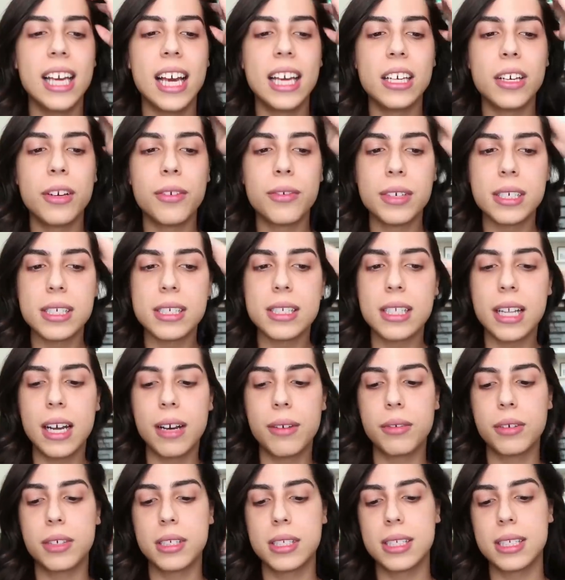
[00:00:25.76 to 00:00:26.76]
e aí eu vou
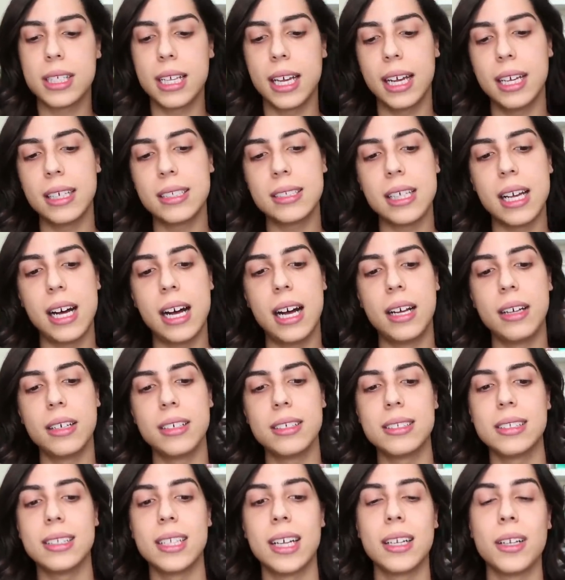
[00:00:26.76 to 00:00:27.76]
ensinar vocês a...
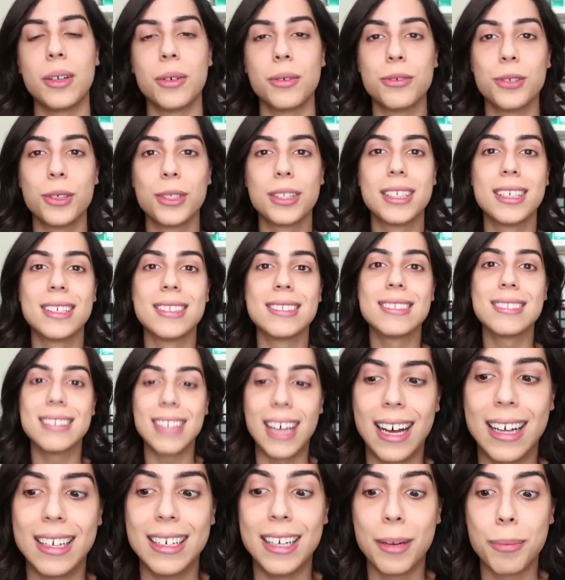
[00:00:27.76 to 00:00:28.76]
Ensinar não, vou
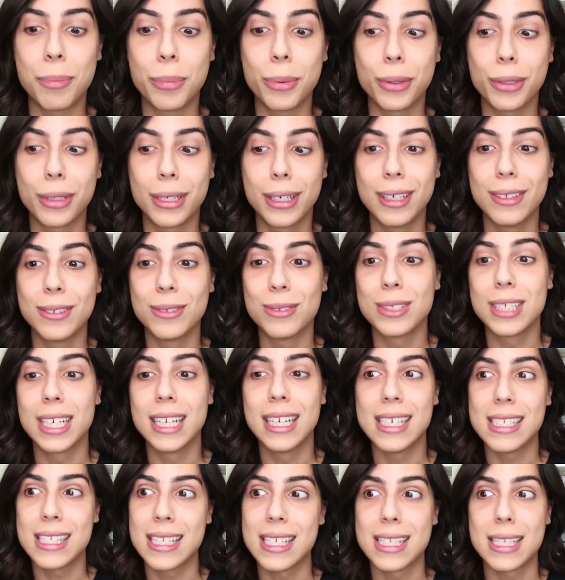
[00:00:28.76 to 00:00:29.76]
tentar, né? Porque não sei
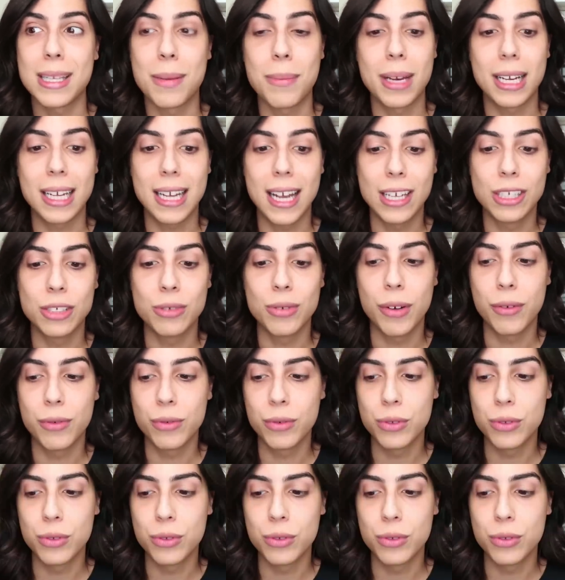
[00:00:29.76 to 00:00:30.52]
nem se essa maquiagem vai